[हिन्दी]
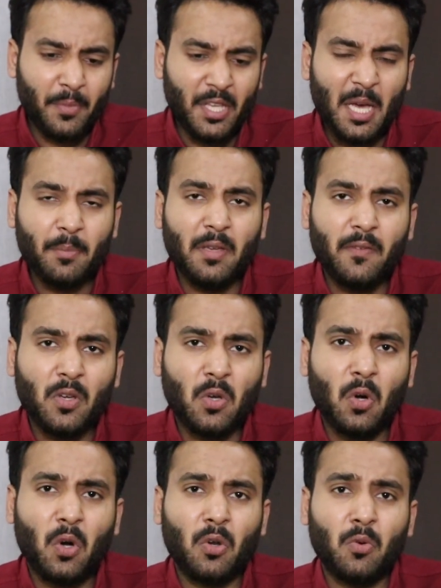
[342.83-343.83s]
मियाँ बीवी
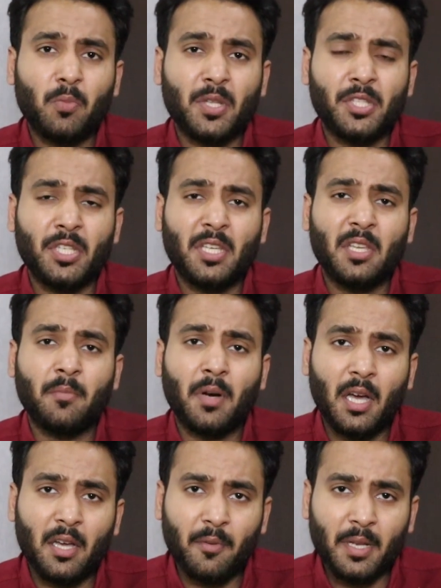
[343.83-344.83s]
को और उन बच्ची की
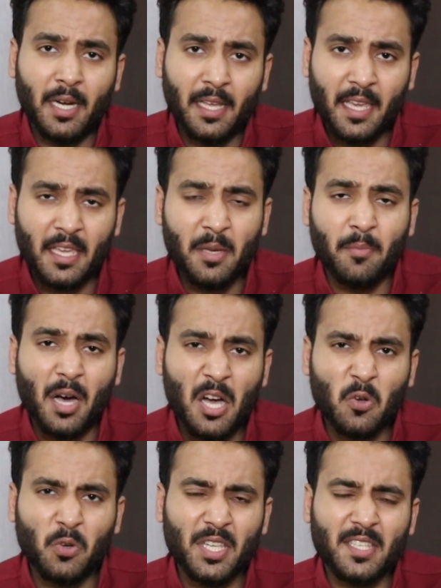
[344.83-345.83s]
लड़के की
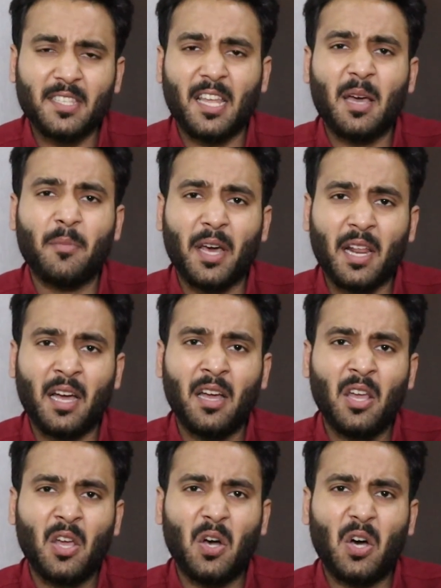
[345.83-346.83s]
माँ को किस तरह
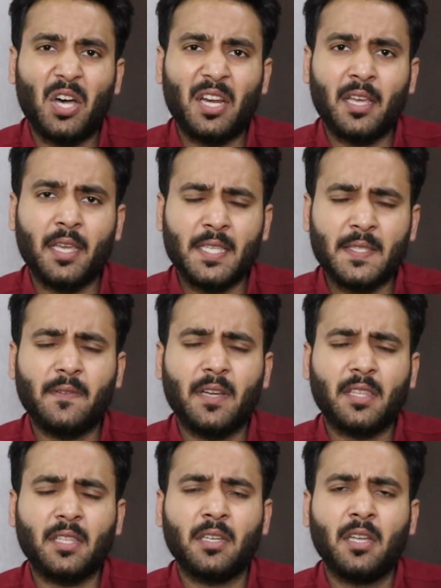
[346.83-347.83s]
मारा और इस
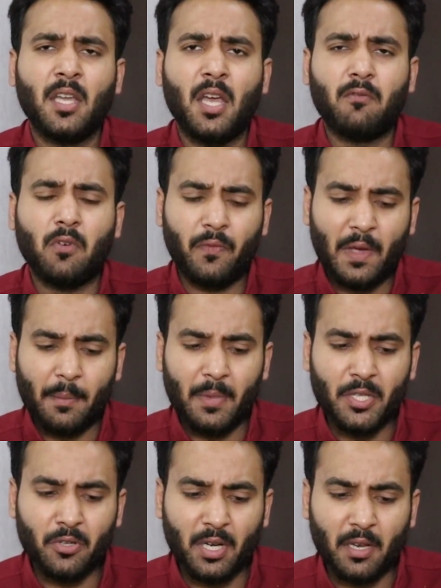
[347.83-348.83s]
वक्त वो
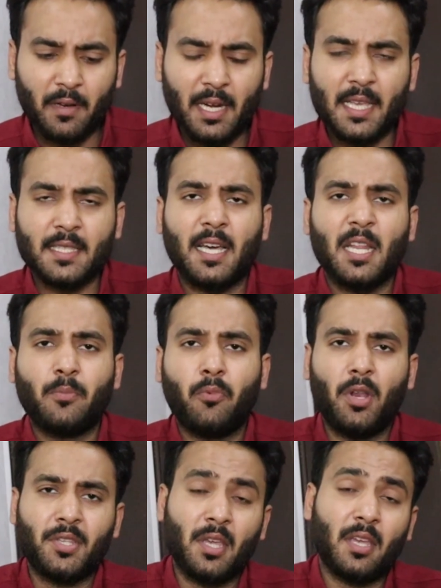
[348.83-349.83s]
फैमिली जो घर वाले हैं सारे
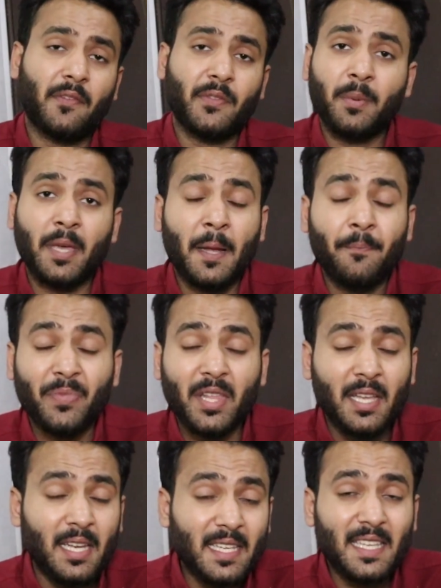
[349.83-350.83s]
पुलिस की गिरफ्त में हैं
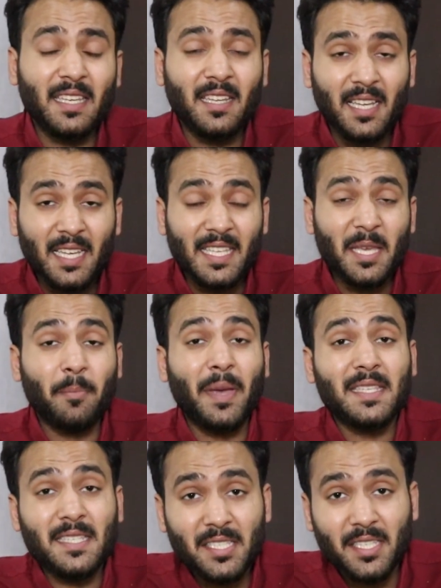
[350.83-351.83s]
लेकिन ये
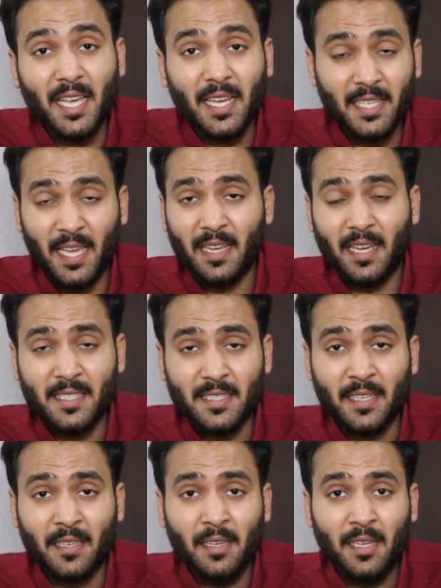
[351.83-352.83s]
मैसेज किया जाएगा
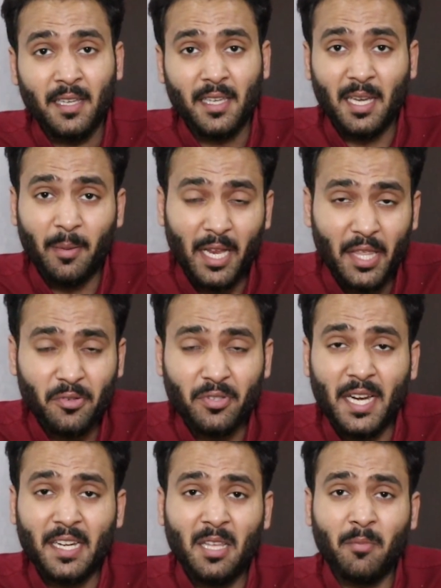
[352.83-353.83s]
इससे कि हमारी
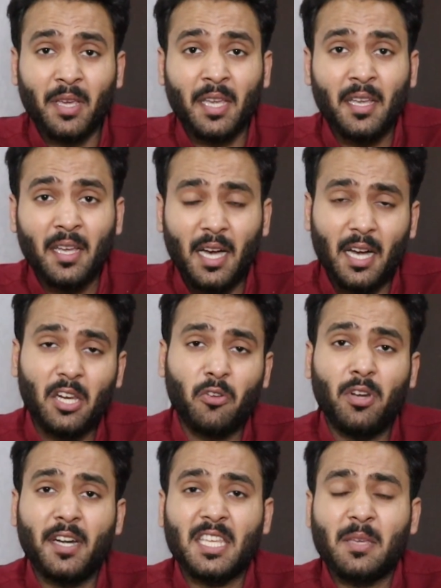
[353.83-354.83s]
सोसाइटी में अगर
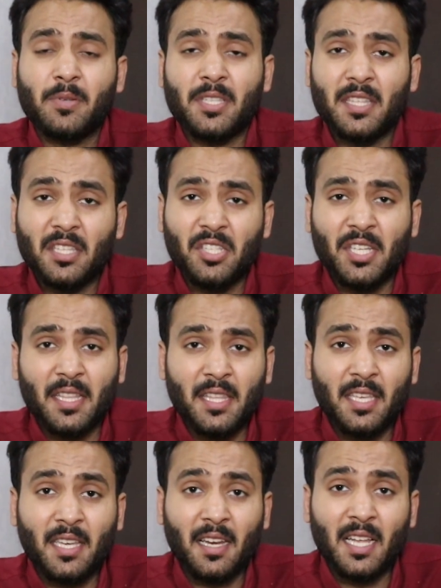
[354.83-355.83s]
कोई लड़की पसंद की
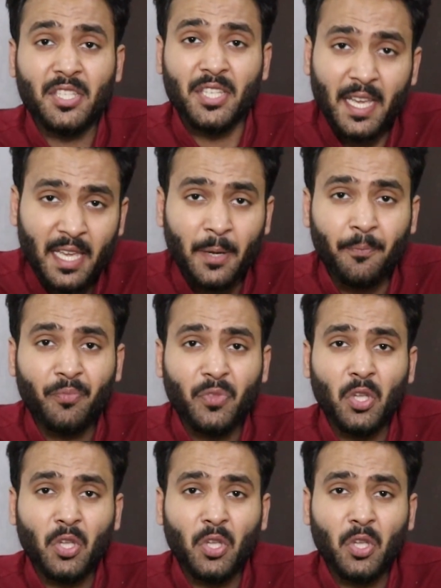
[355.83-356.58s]
शादी करना चाहे